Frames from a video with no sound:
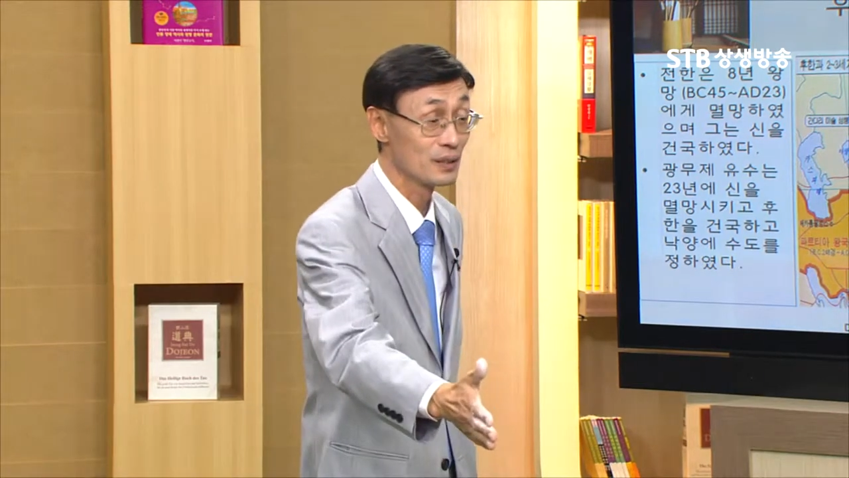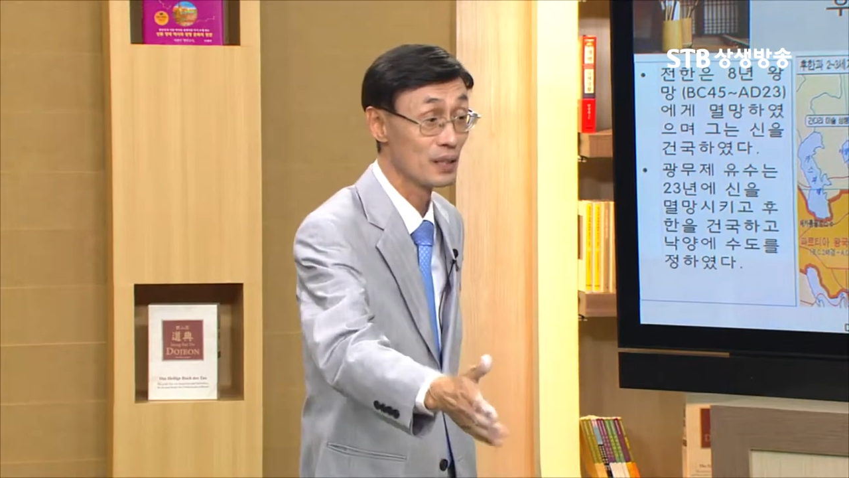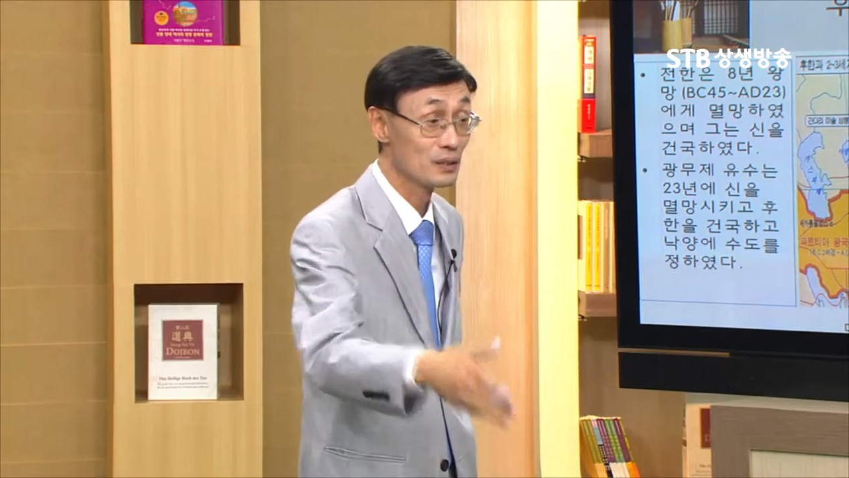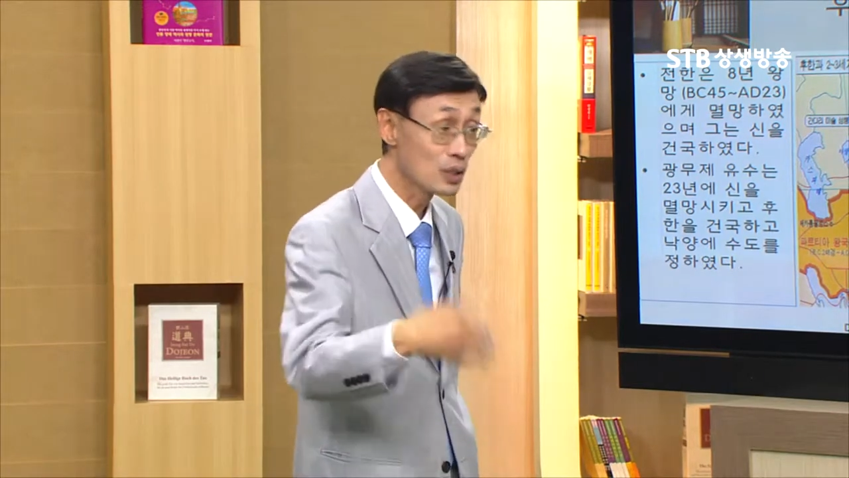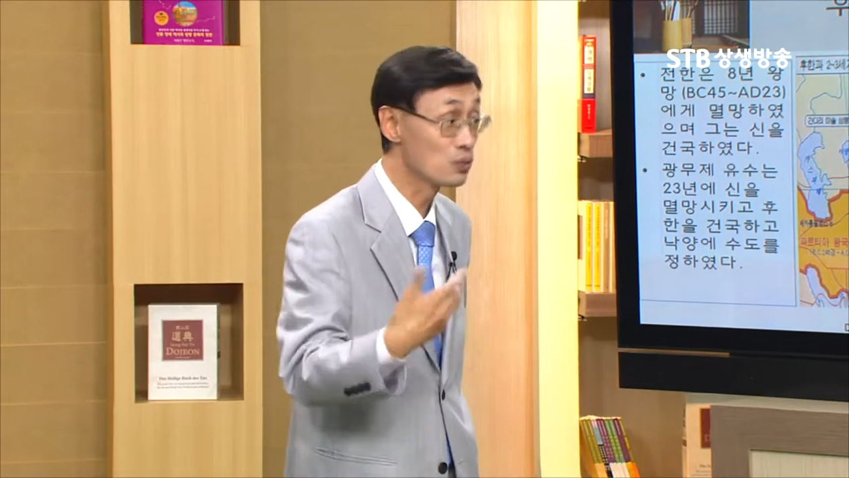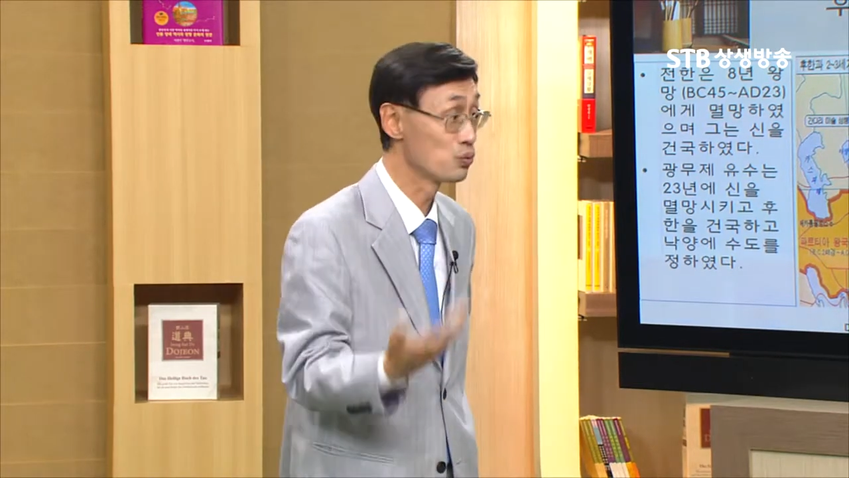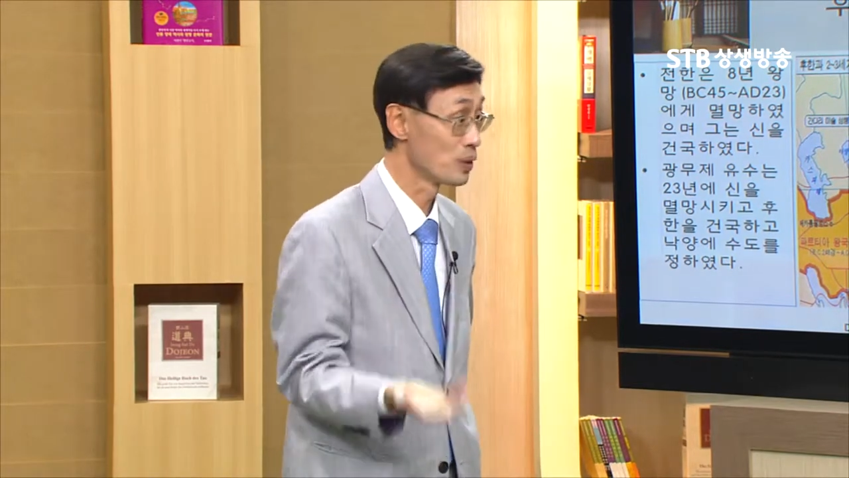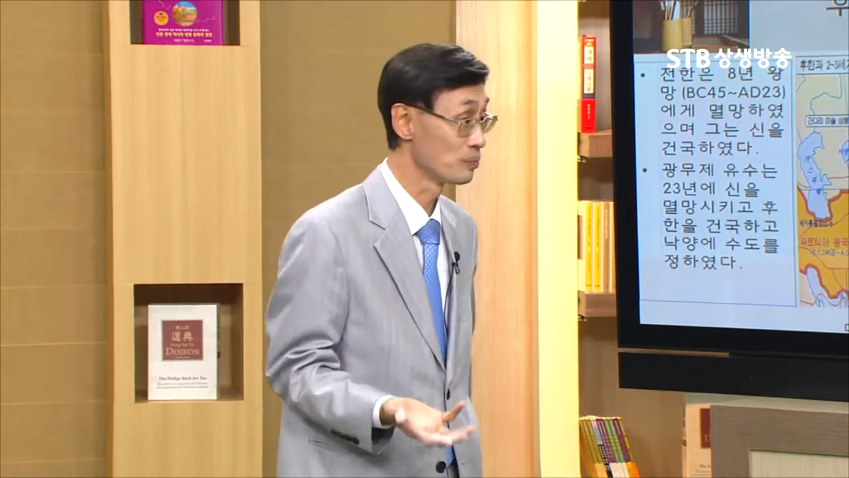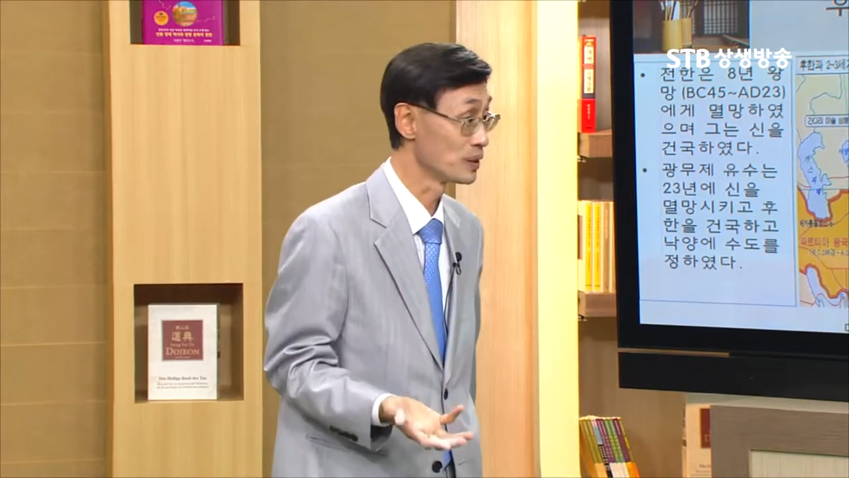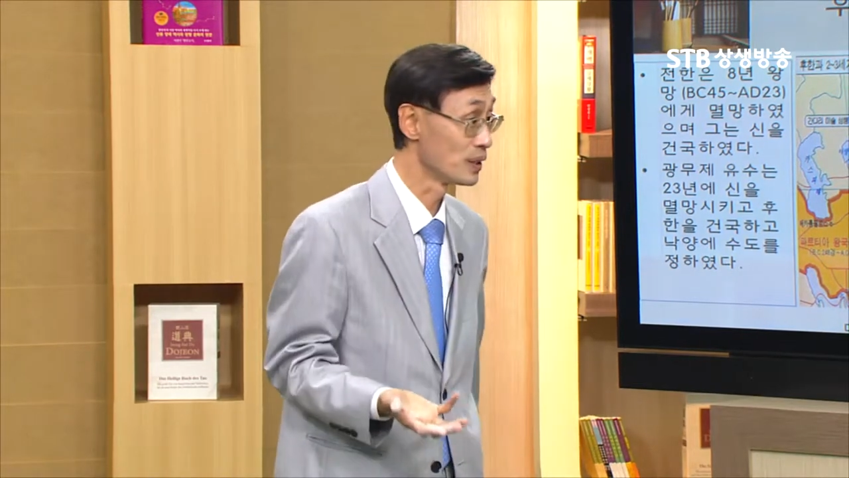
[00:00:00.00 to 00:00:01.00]
굉장히
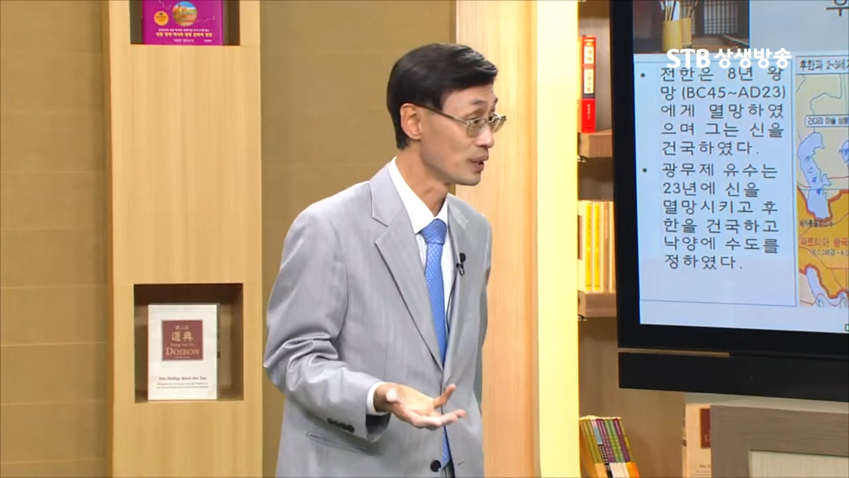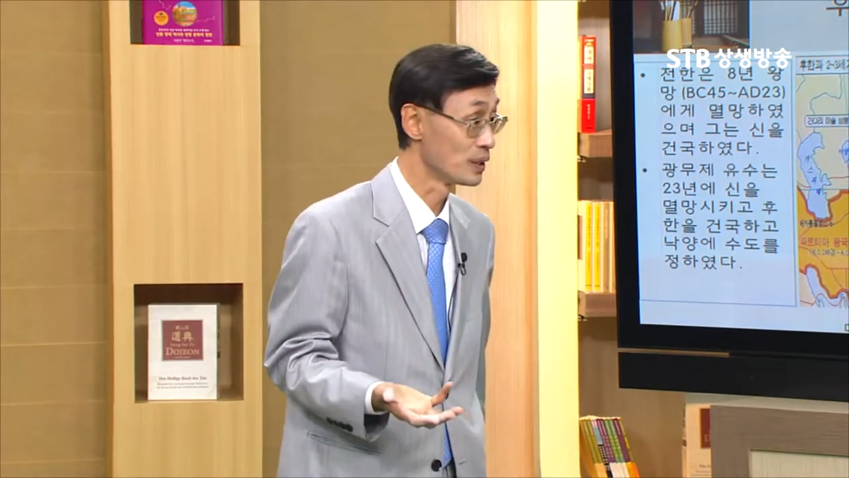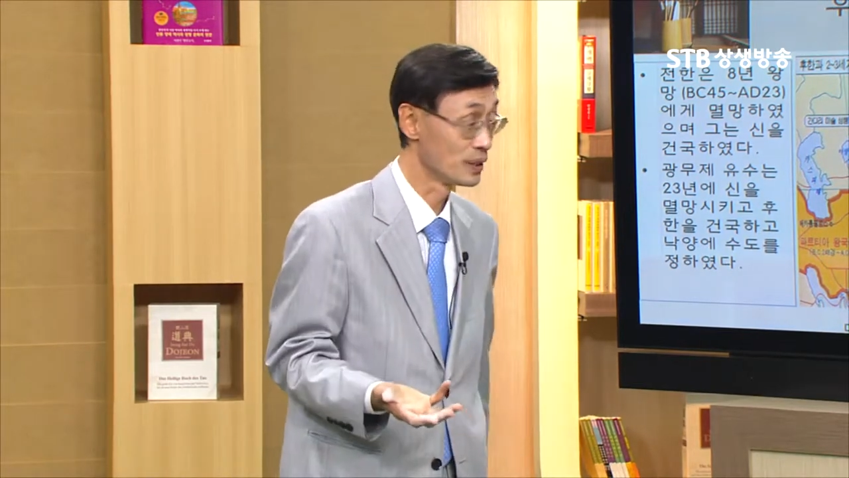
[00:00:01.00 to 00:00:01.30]
중요합니다.